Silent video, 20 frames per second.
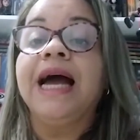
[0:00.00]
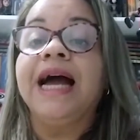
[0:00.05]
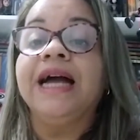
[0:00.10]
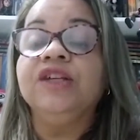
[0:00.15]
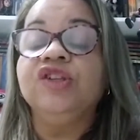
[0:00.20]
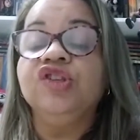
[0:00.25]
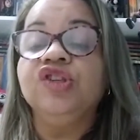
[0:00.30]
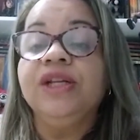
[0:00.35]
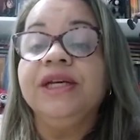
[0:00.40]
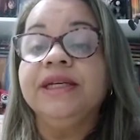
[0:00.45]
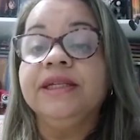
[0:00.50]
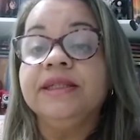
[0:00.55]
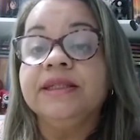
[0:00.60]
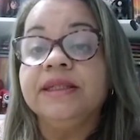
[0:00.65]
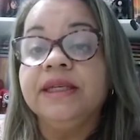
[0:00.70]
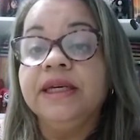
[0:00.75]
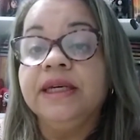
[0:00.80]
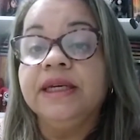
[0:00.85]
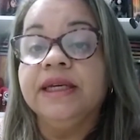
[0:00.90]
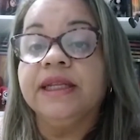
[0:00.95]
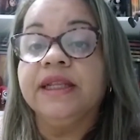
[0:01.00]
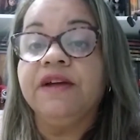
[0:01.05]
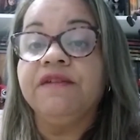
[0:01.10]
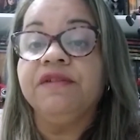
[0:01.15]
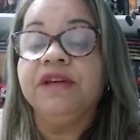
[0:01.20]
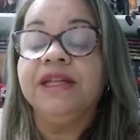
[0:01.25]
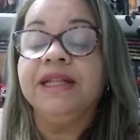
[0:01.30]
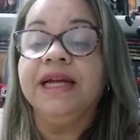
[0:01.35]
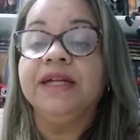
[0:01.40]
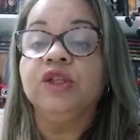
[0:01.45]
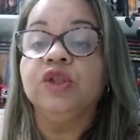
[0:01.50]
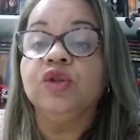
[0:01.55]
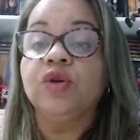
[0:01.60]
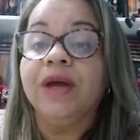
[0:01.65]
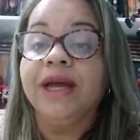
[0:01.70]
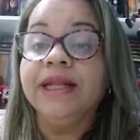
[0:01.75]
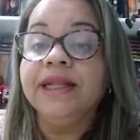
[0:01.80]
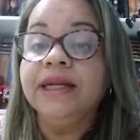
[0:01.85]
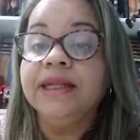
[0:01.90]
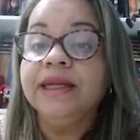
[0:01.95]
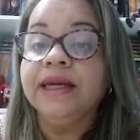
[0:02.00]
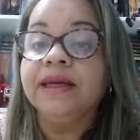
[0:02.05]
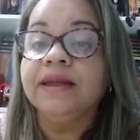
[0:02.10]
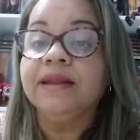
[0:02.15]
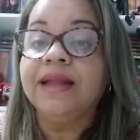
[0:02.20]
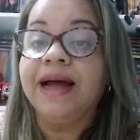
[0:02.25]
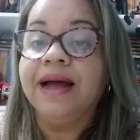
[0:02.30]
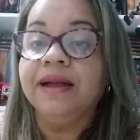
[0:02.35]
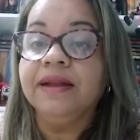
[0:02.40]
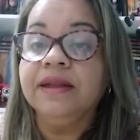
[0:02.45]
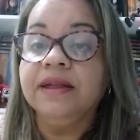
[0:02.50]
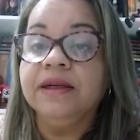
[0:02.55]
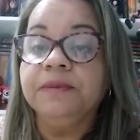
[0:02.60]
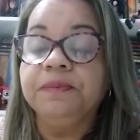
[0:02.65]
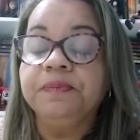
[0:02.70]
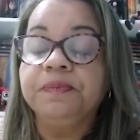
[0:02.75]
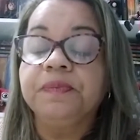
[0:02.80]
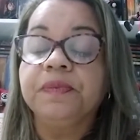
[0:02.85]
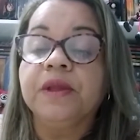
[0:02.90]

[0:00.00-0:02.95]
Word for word: A dislexia, na verdade, só é detectada